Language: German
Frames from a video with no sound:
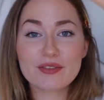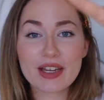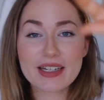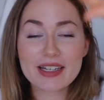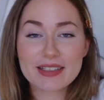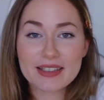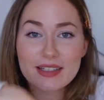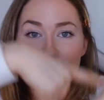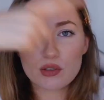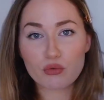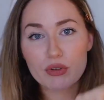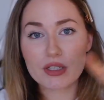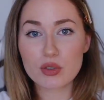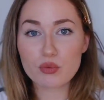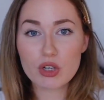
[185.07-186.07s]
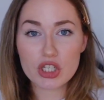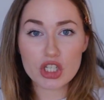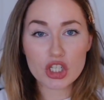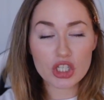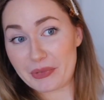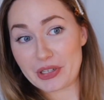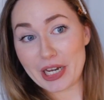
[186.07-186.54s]
Werde jetzt den Screen
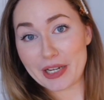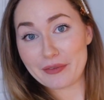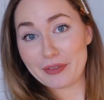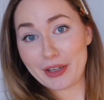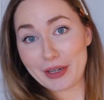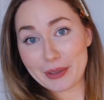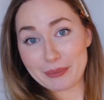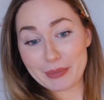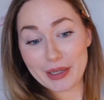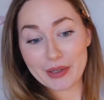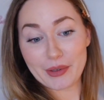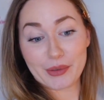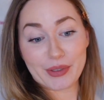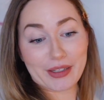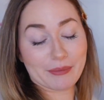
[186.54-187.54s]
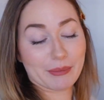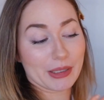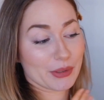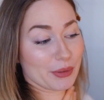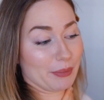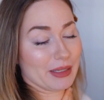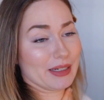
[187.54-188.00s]
switchen. Checken wir das mal und gehen mal
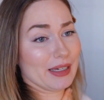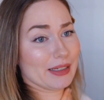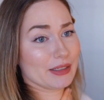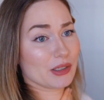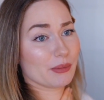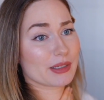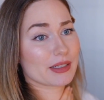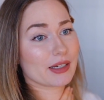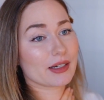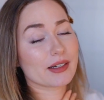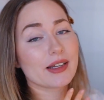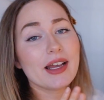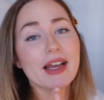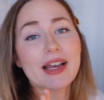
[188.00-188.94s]
durch meine Hate-Kommentare.